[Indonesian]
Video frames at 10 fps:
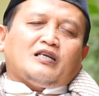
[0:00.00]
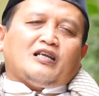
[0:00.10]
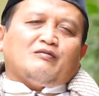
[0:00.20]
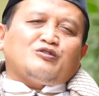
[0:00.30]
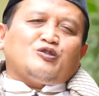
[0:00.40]

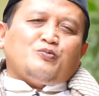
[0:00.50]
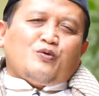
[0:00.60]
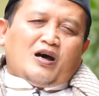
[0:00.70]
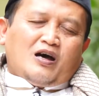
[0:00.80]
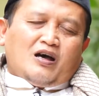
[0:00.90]
dalam
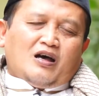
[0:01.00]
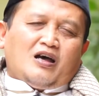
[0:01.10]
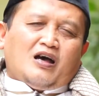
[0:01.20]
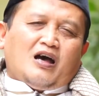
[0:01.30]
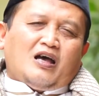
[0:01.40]
sebuah
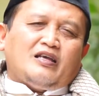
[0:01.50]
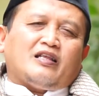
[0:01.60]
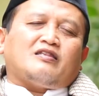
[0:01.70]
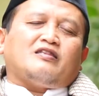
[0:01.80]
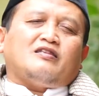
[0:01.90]
ayat
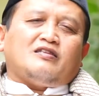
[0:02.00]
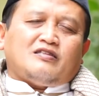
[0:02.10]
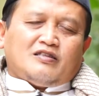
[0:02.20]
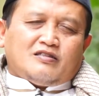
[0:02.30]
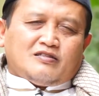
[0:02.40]

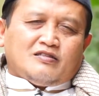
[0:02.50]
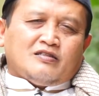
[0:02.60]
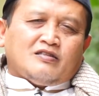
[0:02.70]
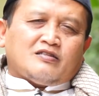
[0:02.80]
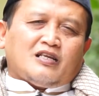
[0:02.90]

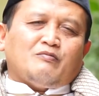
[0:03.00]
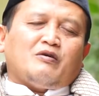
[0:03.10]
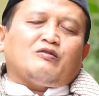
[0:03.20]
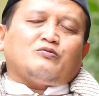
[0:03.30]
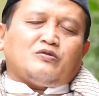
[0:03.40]
dalam
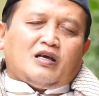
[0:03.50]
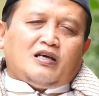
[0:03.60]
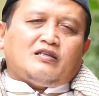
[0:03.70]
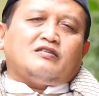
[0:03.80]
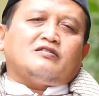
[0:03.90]

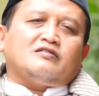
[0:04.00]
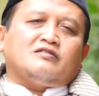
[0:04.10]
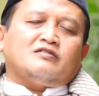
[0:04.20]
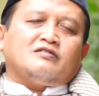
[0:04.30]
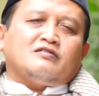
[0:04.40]
Al-Qur'an
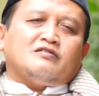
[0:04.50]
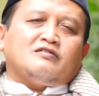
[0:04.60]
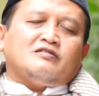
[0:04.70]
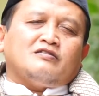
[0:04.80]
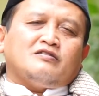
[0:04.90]

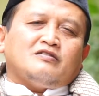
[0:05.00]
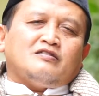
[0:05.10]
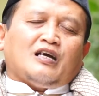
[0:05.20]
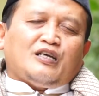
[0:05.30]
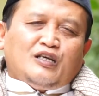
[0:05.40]

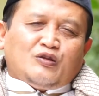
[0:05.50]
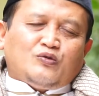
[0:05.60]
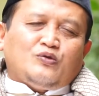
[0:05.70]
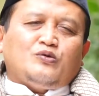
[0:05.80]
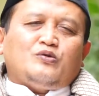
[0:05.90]
yang
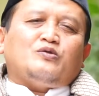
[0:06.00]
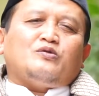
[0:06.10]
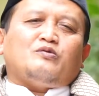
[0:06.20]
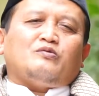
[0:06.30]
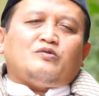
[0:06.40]
itu
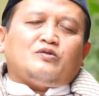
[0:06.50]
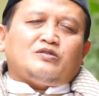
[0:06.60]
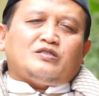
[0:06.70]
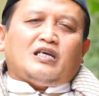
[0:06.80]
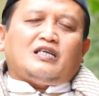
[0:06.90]

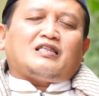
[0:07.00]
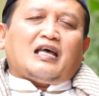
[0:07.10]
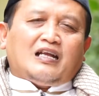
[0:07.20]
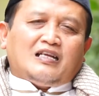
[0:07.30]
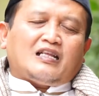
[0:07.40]
jadi
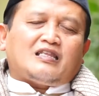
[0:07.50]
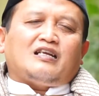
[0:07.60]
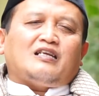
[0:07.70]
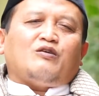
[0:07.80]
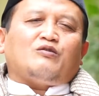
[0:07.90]

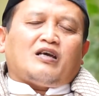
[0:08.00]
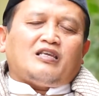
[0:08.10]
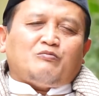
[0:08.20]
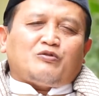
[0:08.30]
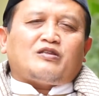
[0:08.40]
tanda-tanda orang
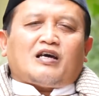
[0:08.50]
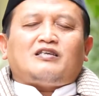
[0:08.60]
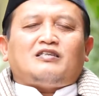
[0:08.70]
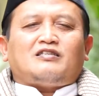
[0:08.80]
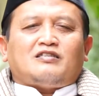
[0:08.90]
yang
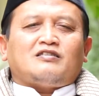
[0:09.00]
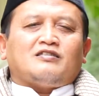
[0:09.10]
mutakin.